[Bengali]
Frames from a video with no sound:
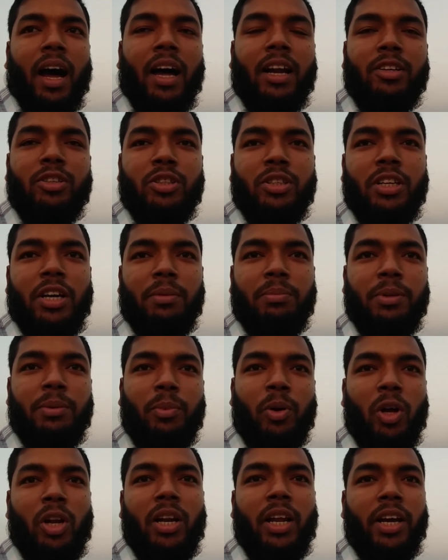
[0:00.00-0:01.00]
আর যদি আপনি
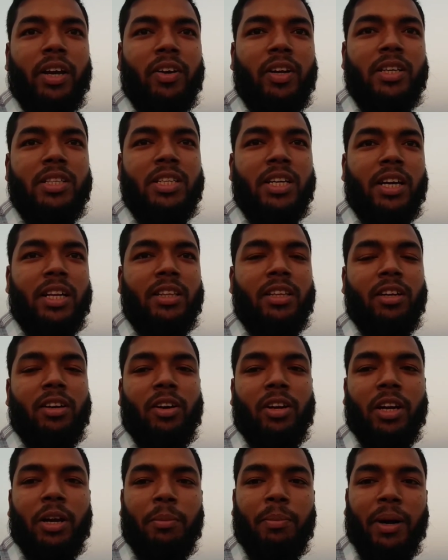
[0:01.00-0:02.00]
মহল্লায় করেন সেক্ষেত্রে
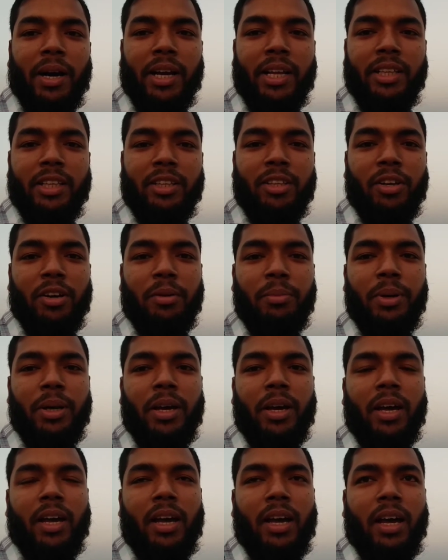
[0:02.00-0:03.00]
অনেক বাকি দিতে হবে
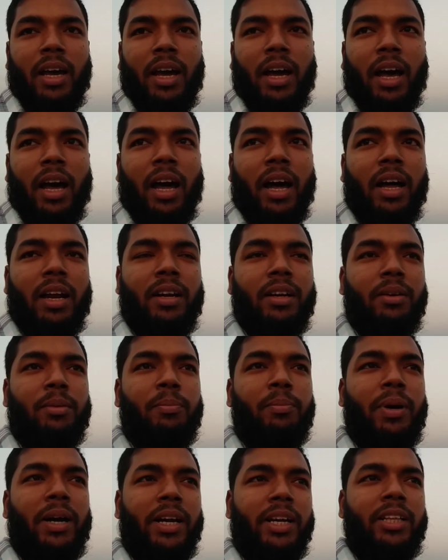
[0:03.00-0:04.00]
আর
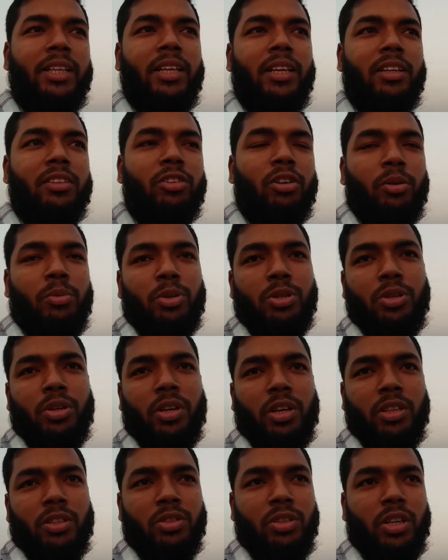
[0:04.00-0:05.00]
বাকি দিলে তো
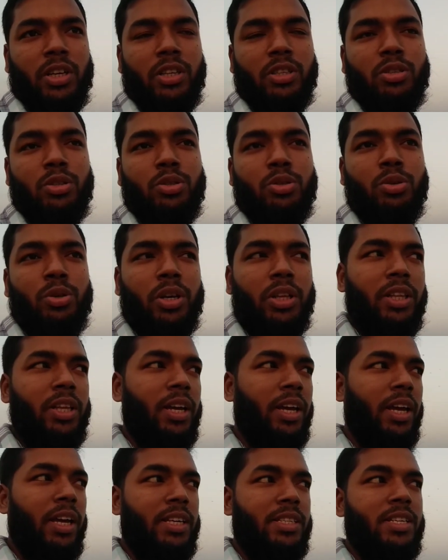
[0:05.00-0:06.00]
অবশ্যই কিছু না কিছু ঝুঁকি
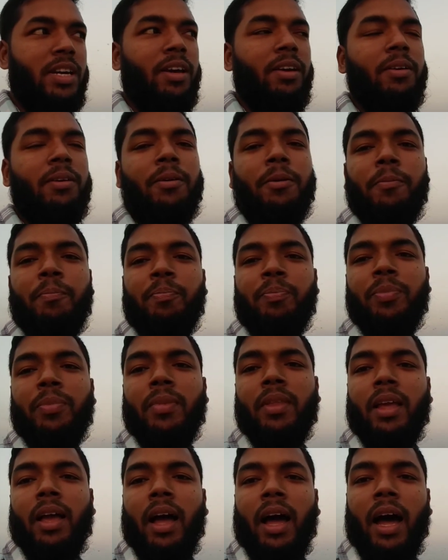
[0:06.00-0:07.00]
থেকেই যায়
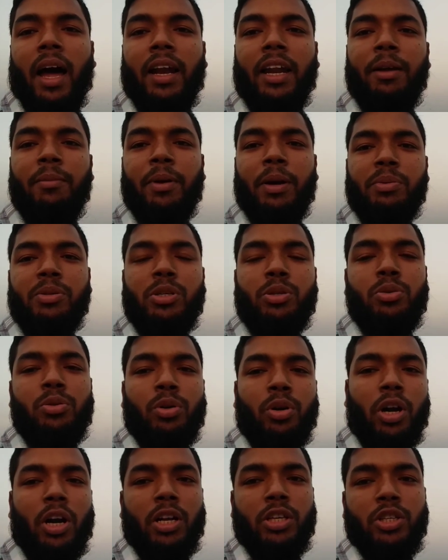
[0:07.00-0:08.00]
আর এই ব্যবসা
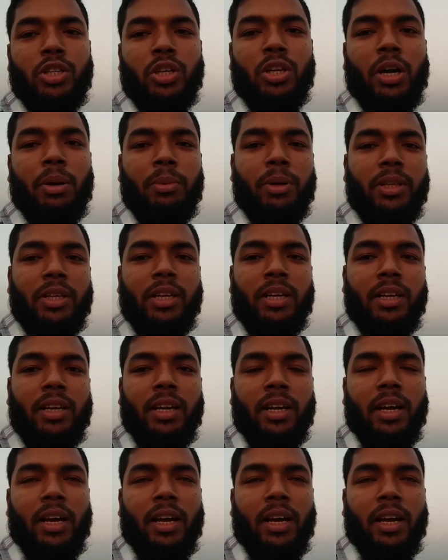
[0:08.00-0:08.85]
শুরু করার জন্য আমাদের